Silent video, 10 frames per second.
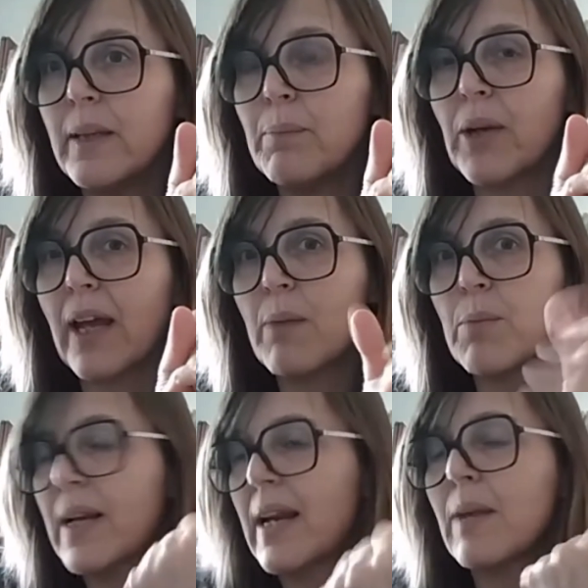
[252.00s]
y, por
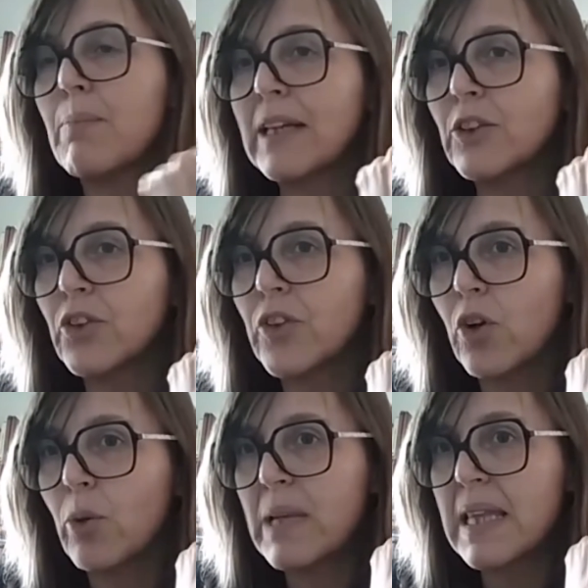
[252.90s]
ejemplo, en el reparto de
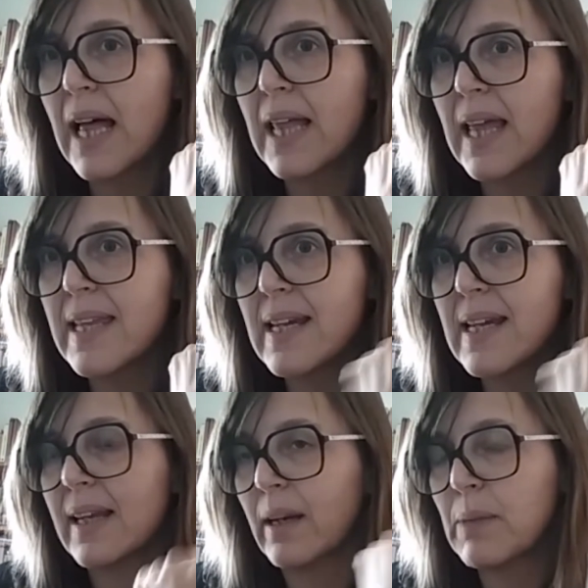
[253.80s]
comida de
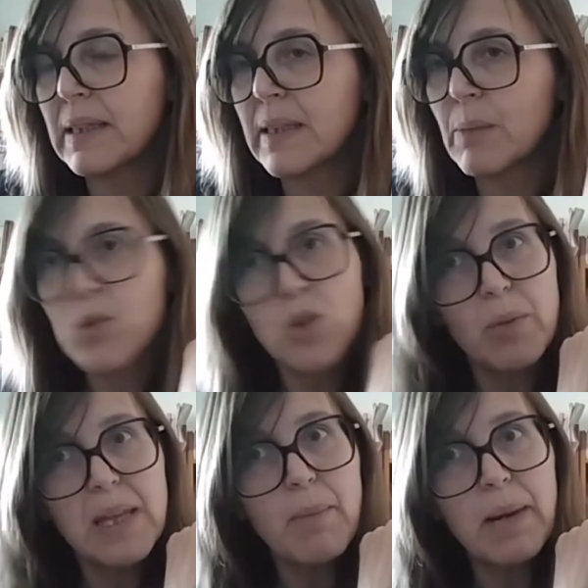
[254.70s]
ayer, que repartimos
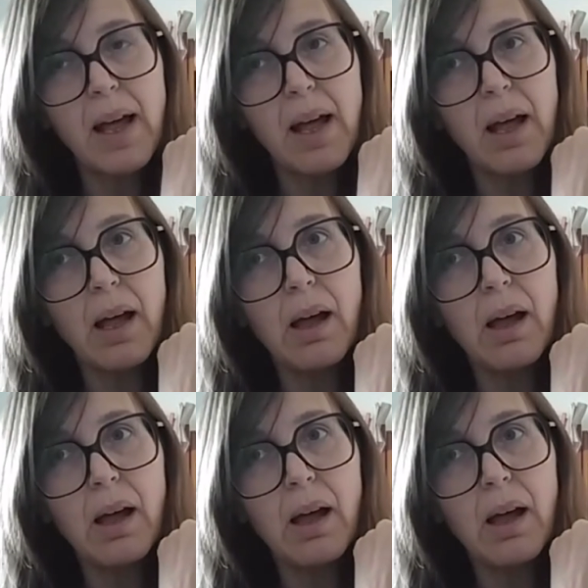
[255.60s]
comida para,